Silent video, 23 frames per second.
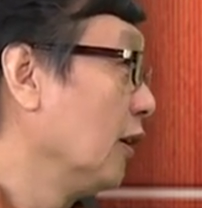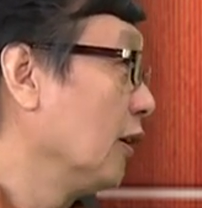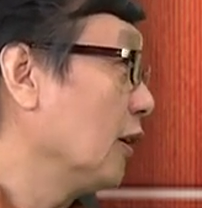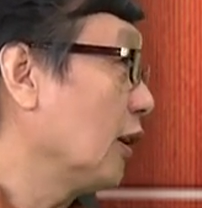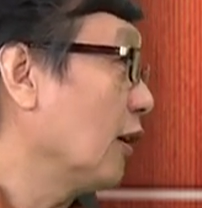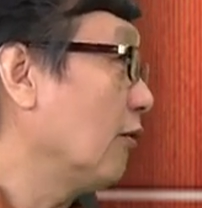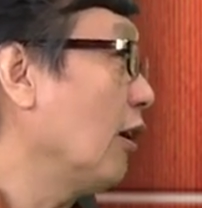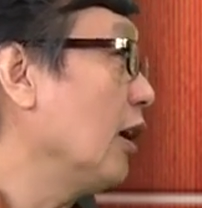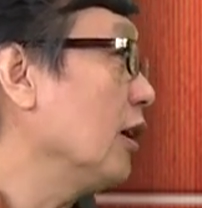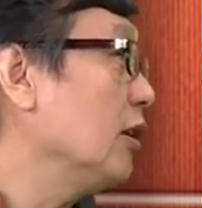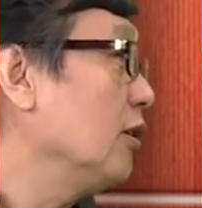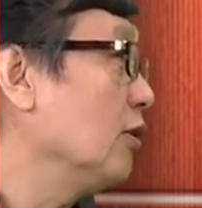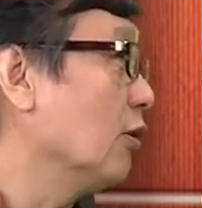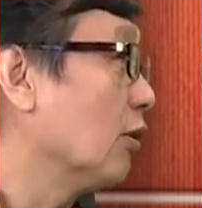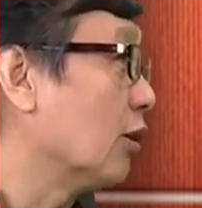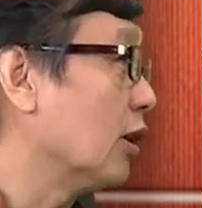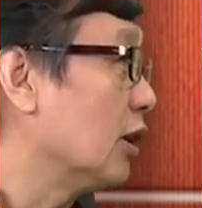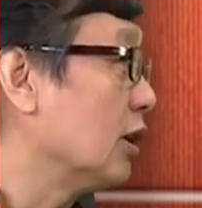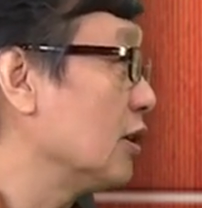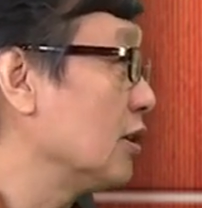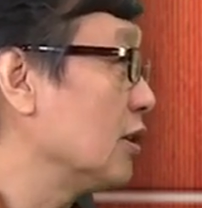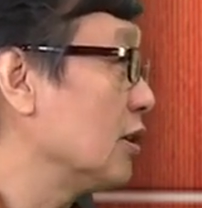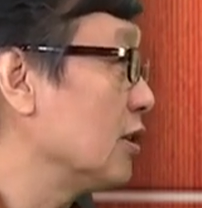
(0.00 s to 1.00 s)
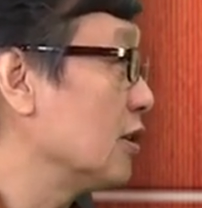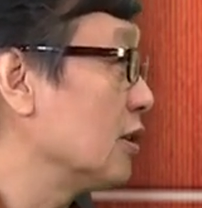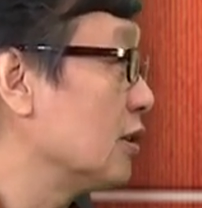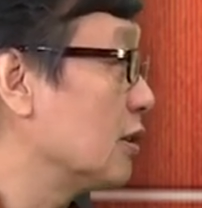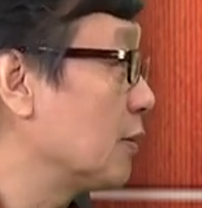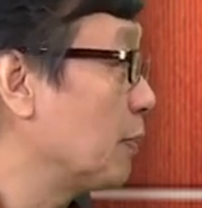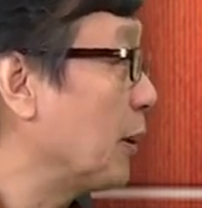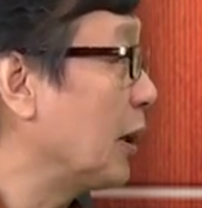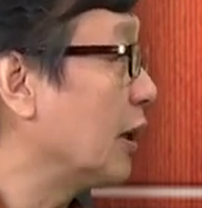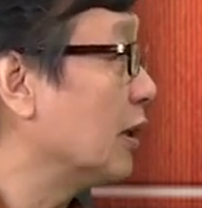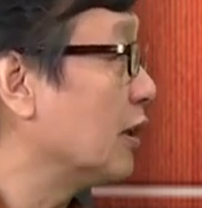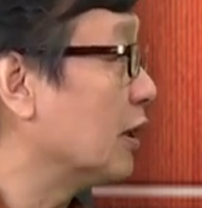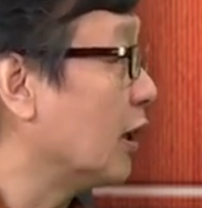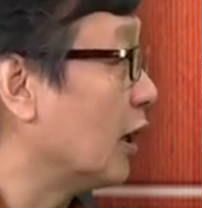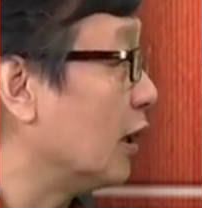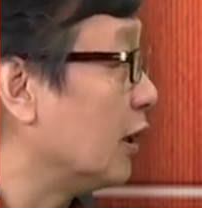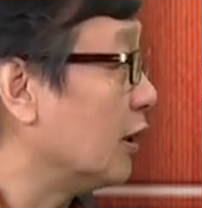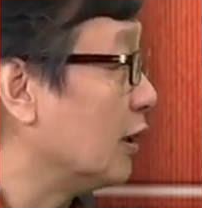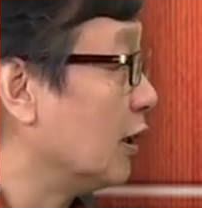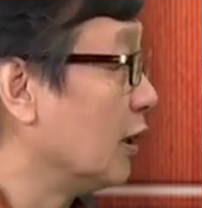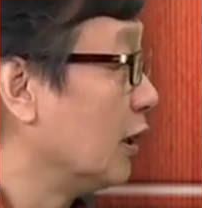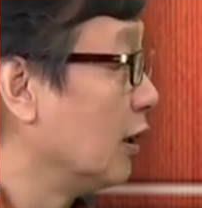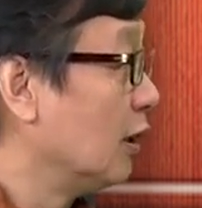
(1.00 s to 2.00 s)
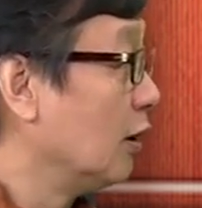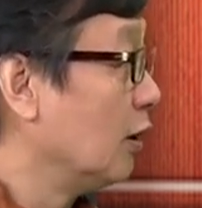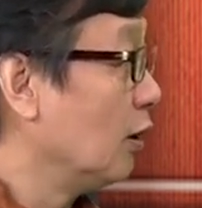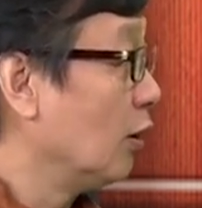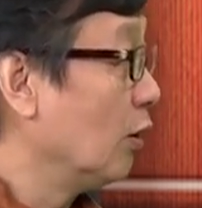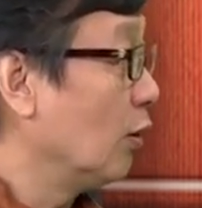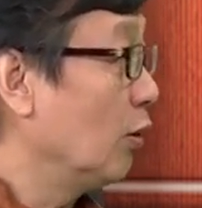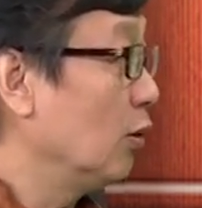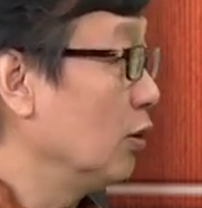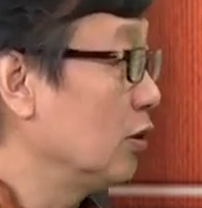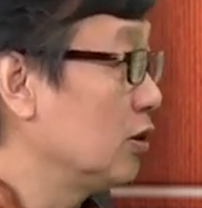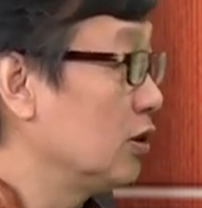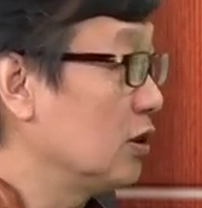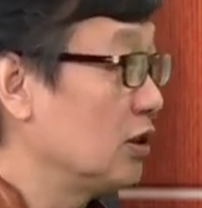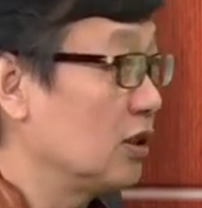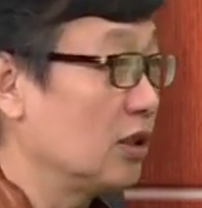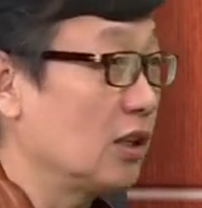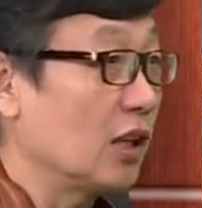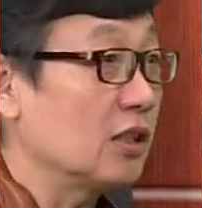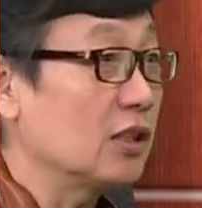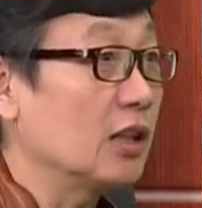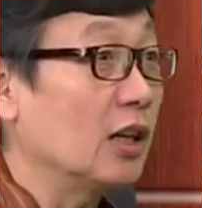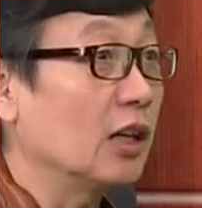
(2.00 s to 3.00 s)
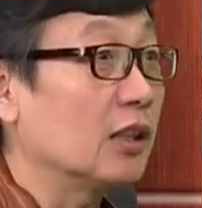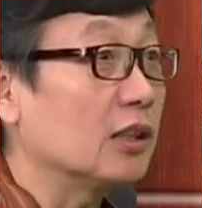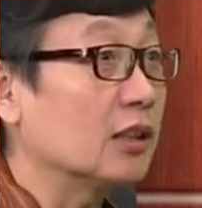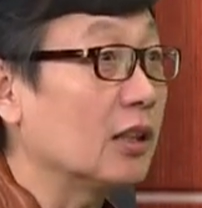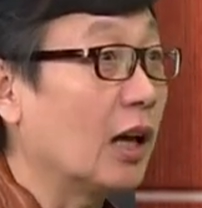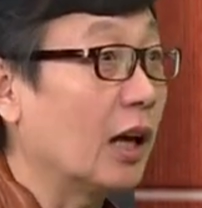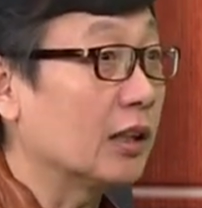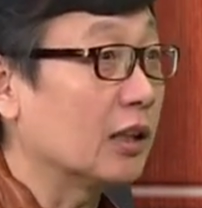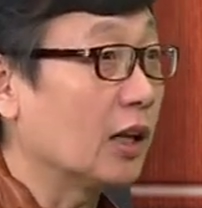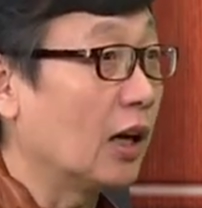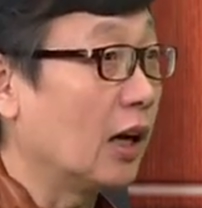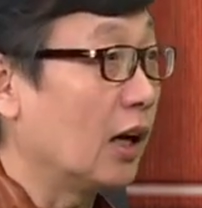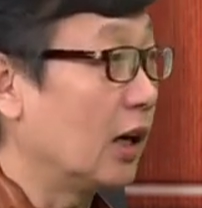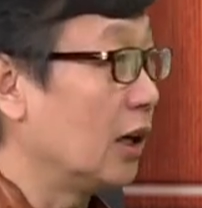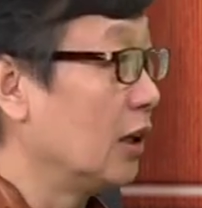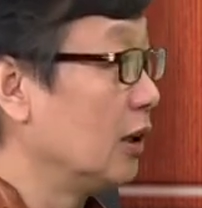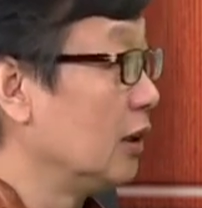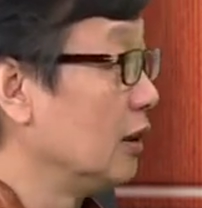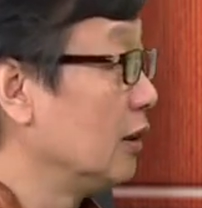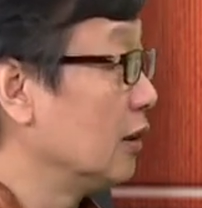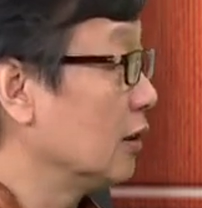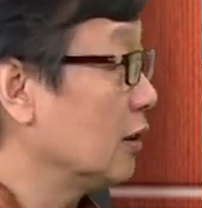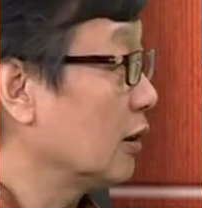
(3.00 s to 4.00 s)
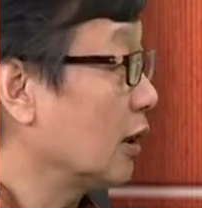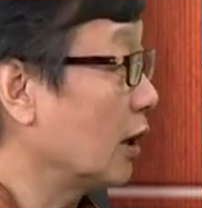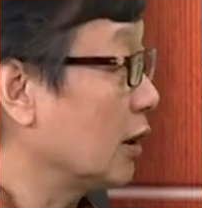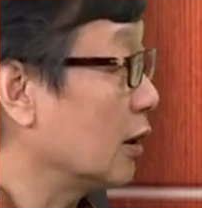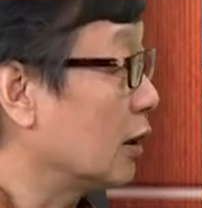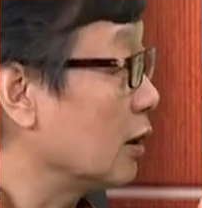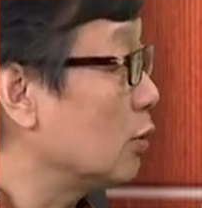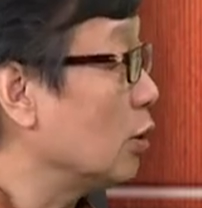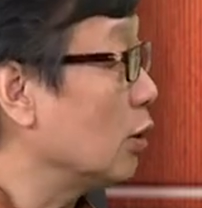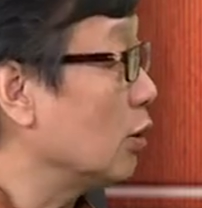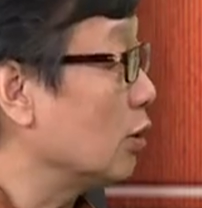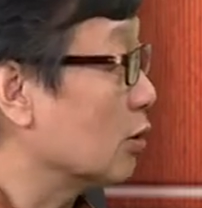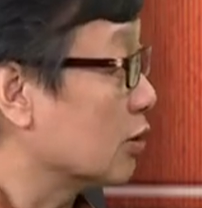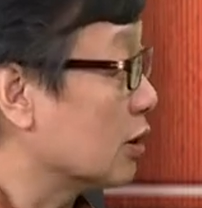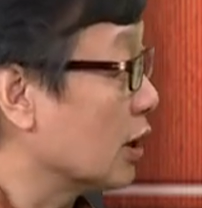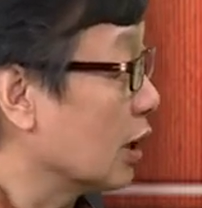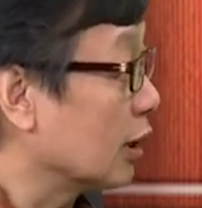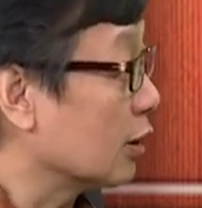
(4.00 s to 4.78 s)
那万一有个人是病人，或者是年纪很大的，他的确有这